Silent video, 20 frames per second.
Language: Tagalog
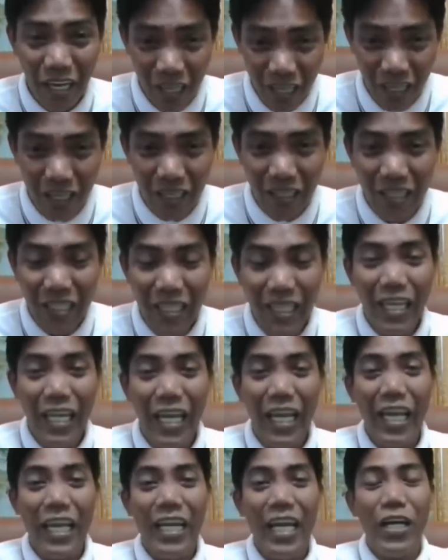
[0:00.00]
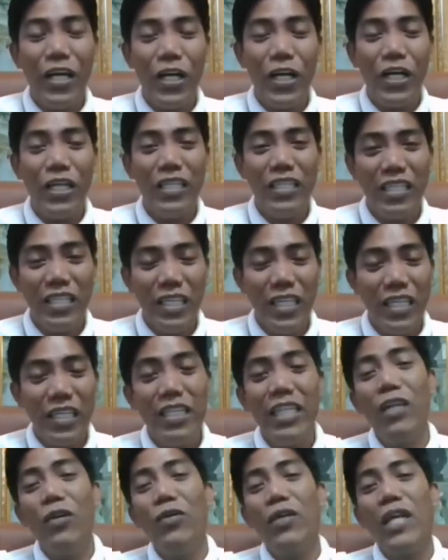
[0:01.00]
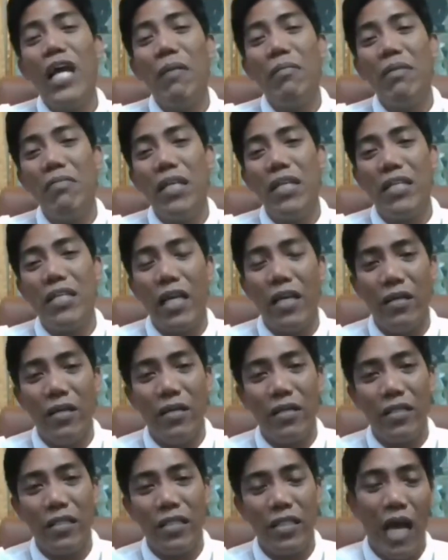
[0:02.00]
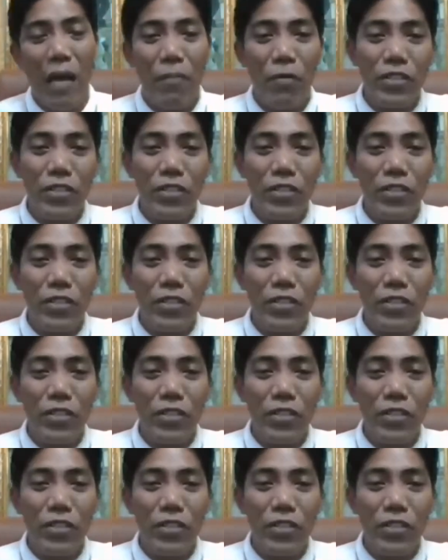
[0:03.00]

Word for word: Aha. Eh ngayon, hindi ho namin media yon.